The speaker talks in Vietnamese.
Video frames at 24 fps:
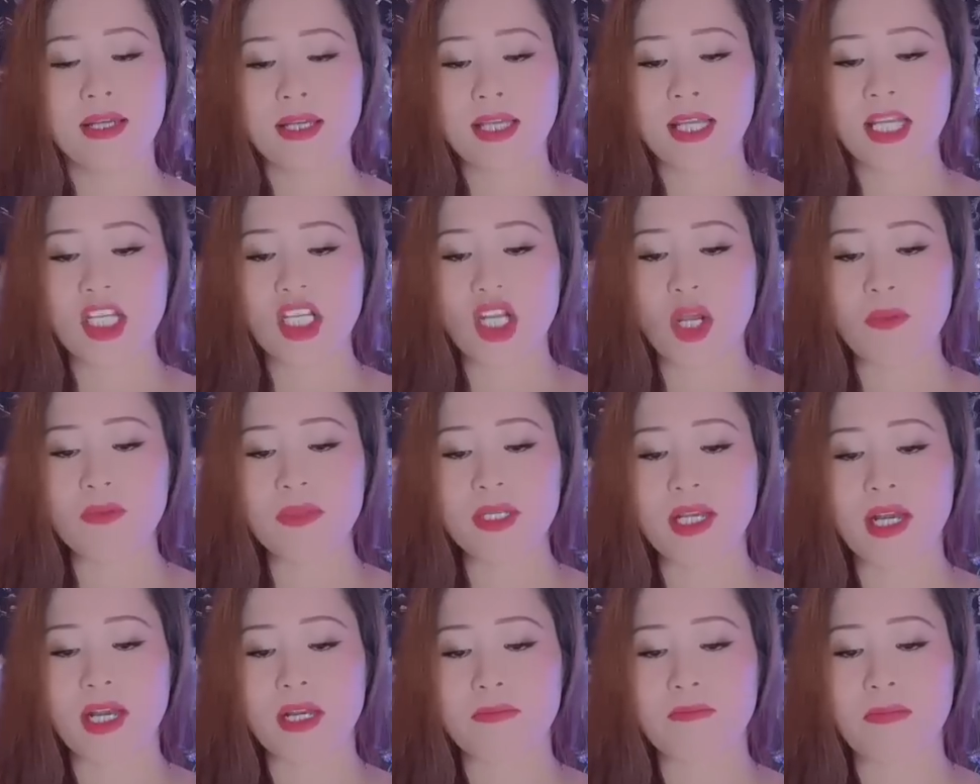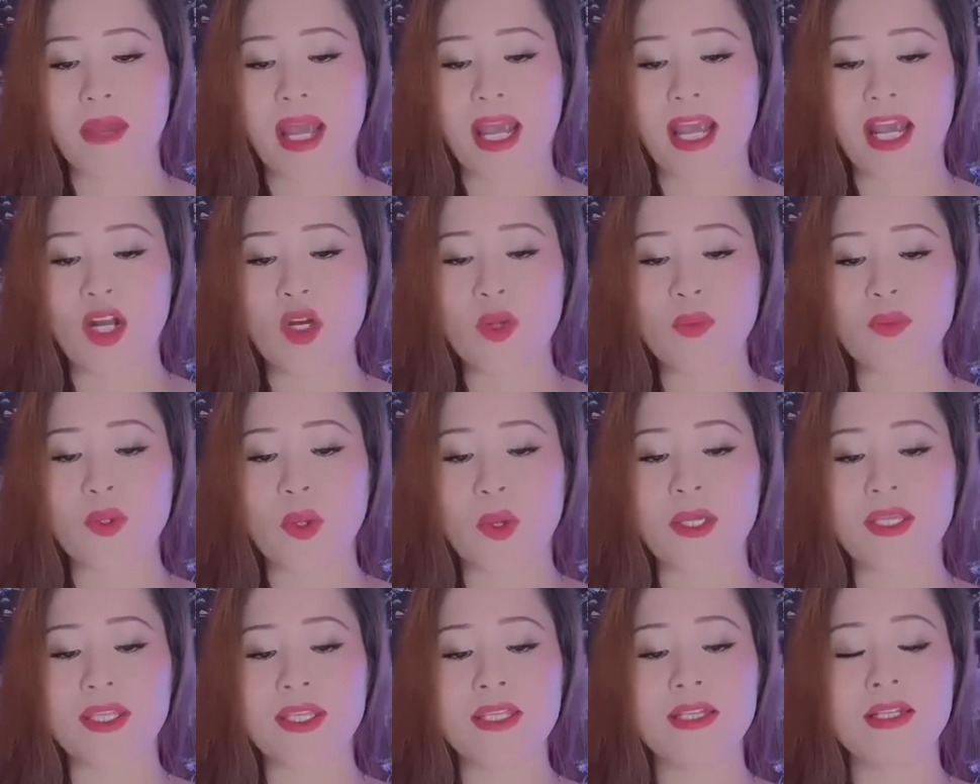khi sống gần mẹ lúc
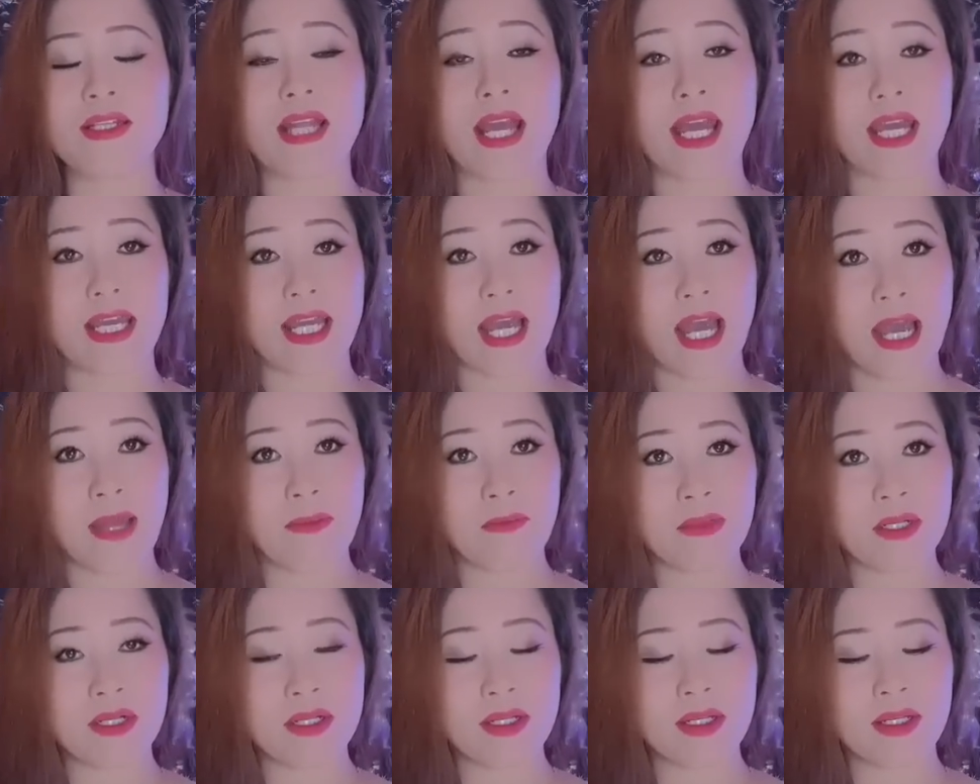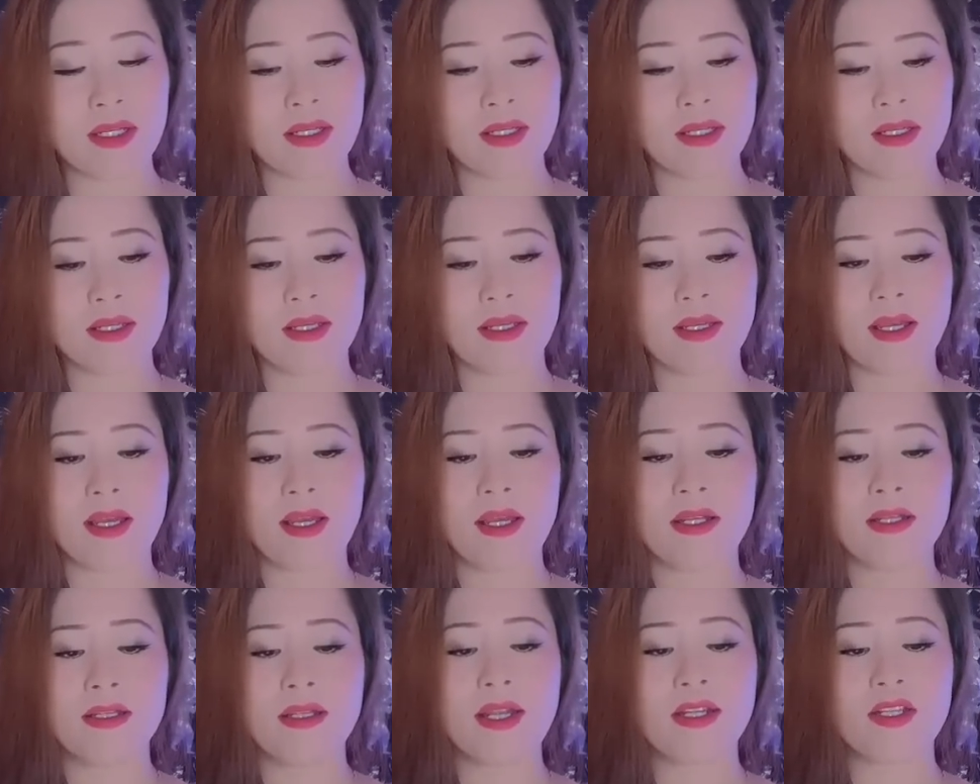tôi chưa đầy 20,
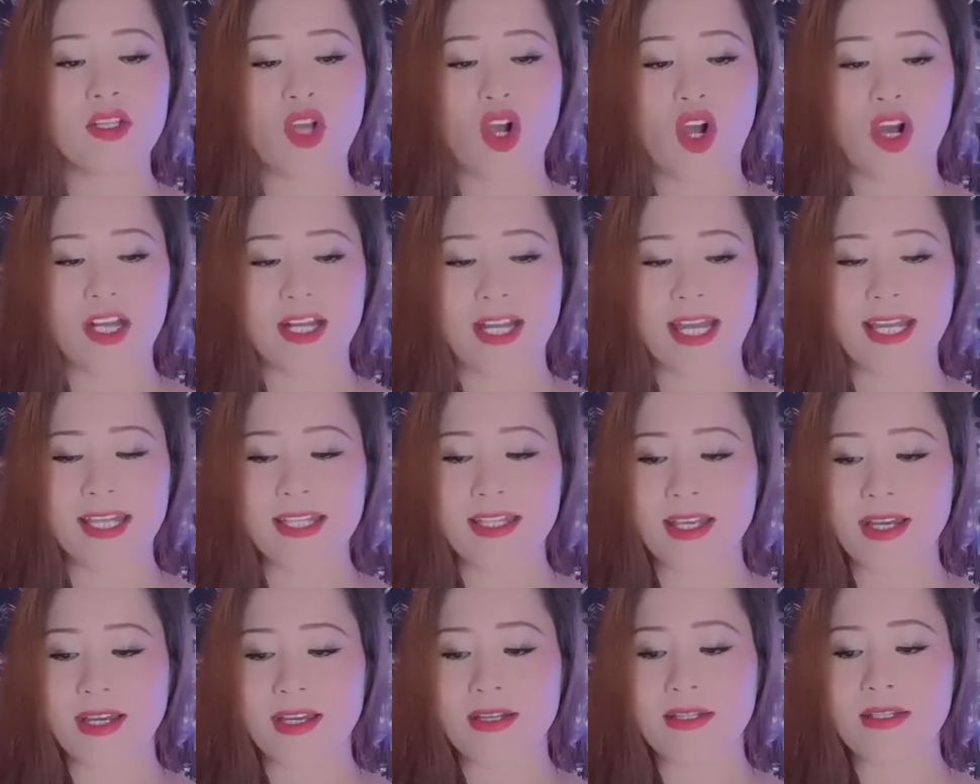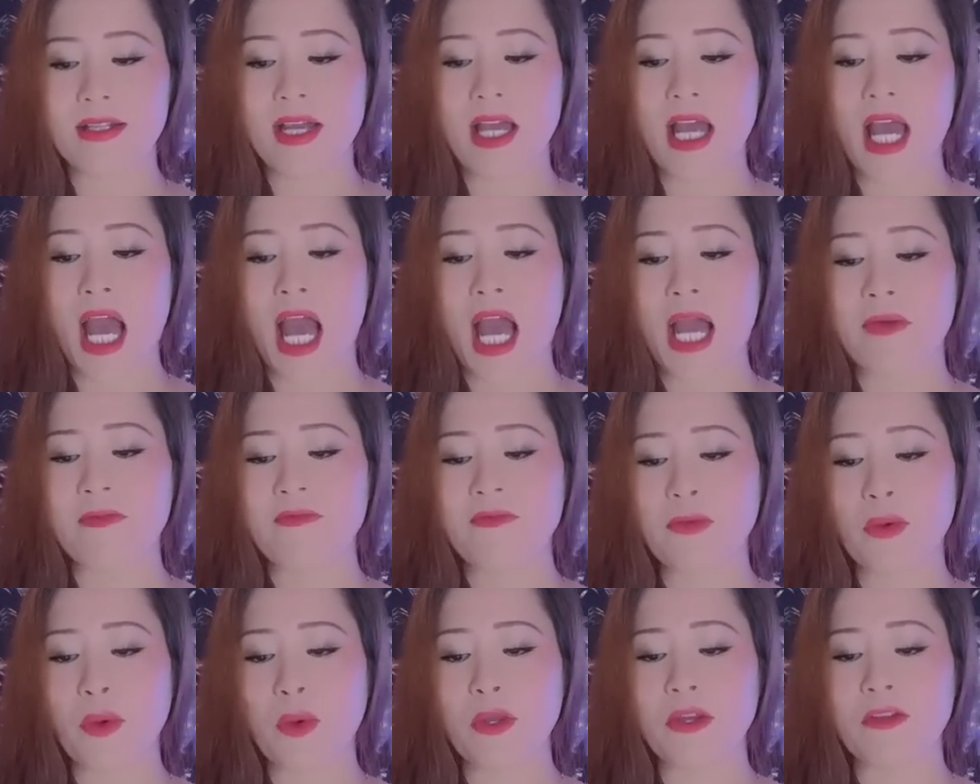nên còn nghe thơ, ham
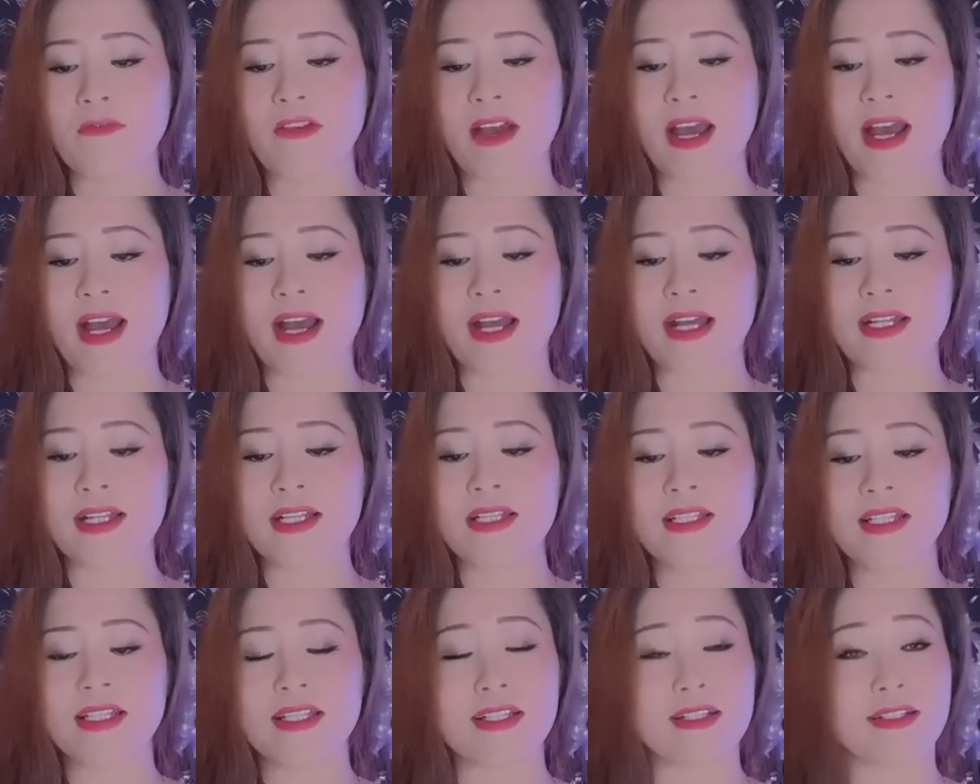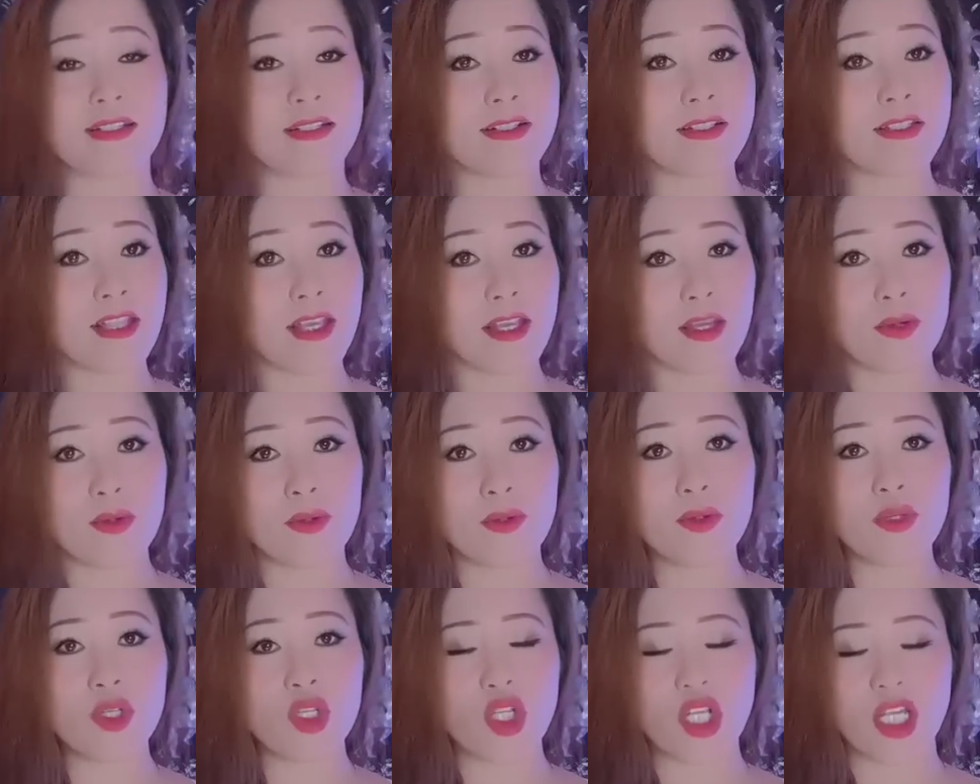vui và cư xử
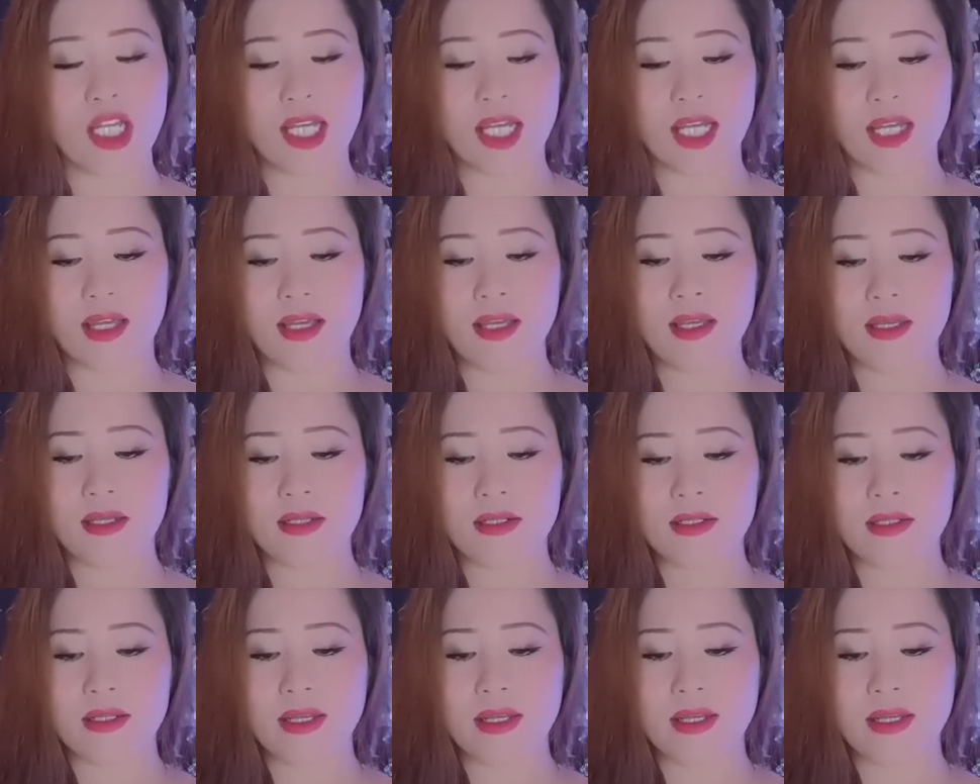thiếu suy nghĩ.